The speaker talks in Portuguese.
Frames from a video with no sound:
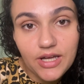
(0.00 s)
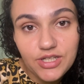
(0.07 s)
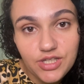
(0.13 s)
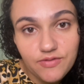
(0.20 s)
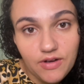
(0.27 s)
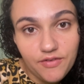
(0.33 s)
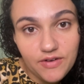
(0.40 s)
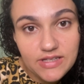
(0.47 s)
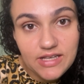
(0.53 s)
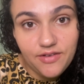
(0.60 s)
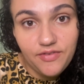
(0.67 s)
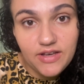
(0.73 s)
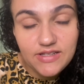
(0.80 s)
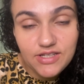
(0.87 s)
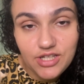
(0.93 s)
gente vai fazer a
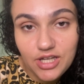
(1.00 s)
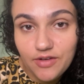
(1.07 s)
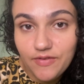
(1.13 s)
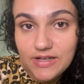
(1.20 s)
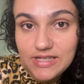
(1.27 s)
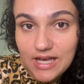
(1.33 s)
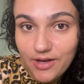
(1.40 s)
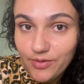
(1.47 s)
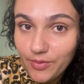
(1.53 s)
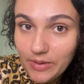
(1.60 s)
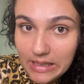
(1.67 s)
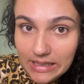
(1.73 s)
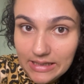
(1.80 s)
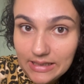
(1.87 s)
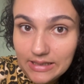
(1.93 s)
festa de aniversário do
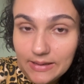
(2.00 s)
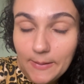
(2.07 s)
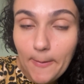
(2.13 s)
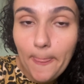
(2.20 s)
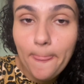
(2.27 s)
Ita.